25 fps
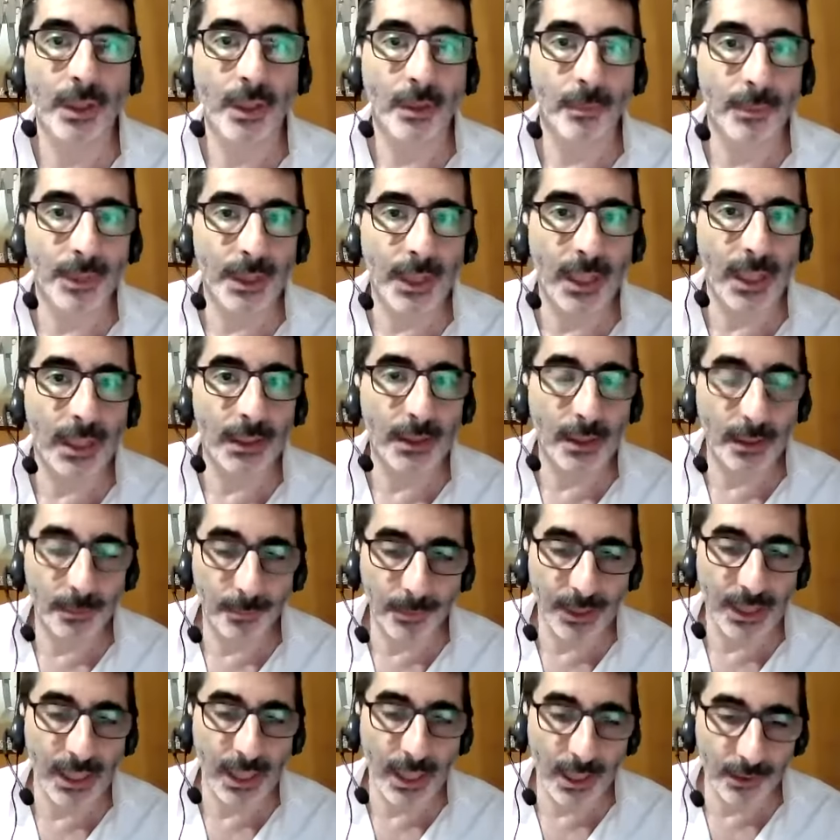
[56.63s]
mira,
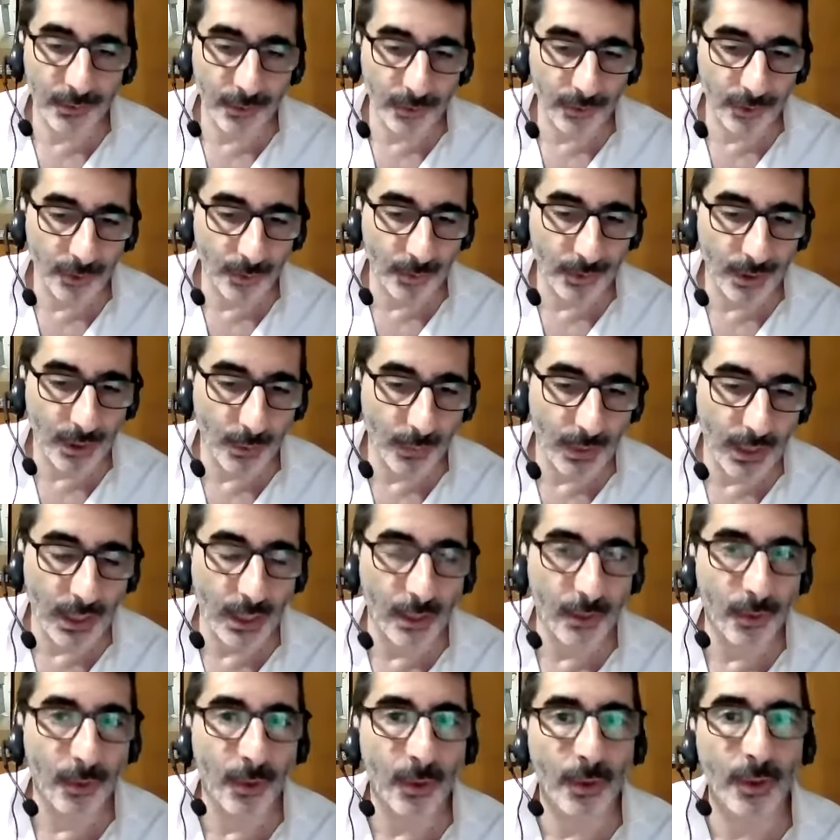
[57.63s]
mirá, yo soy un
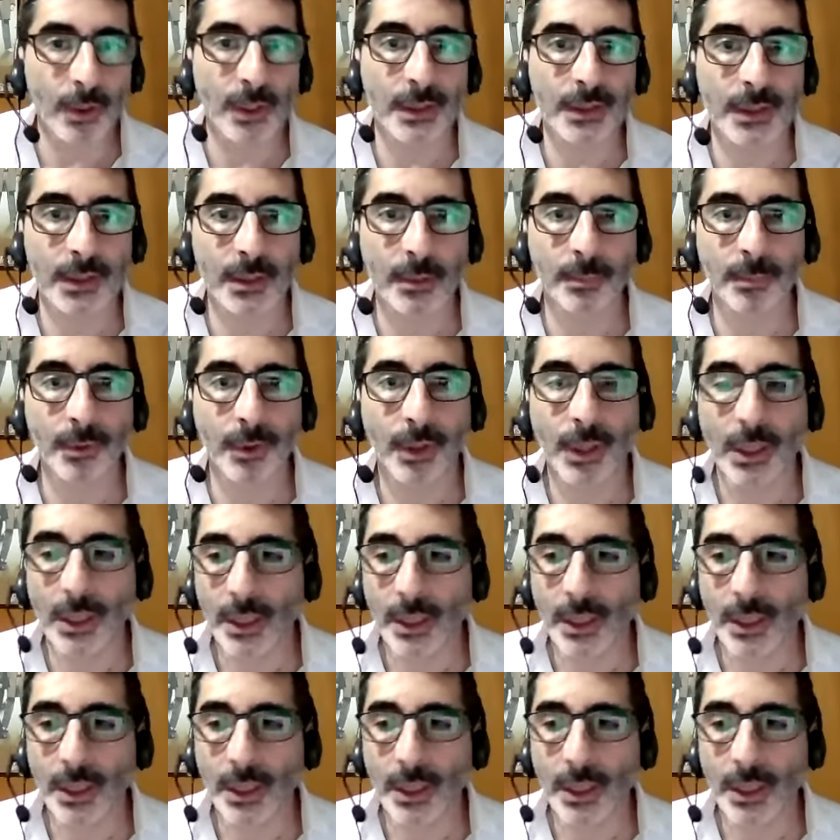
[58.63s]
trabajador hace tiempo,